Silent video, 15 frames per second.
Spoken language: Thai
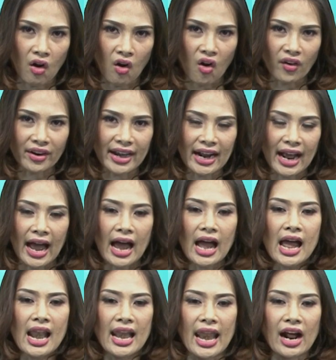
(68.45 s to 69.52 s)
2นะคะ
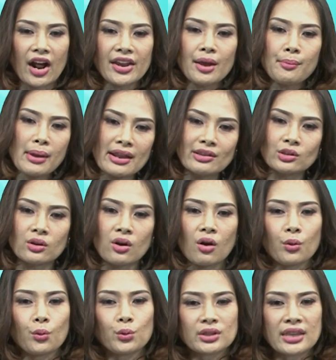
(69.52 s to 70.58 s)
และก็ยังมีในส่วนของ
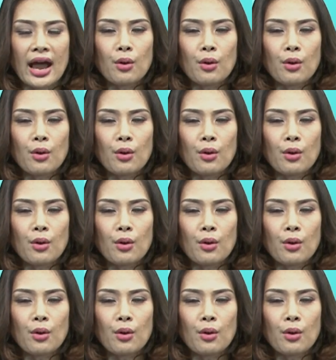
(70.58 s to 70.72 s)
กูต้า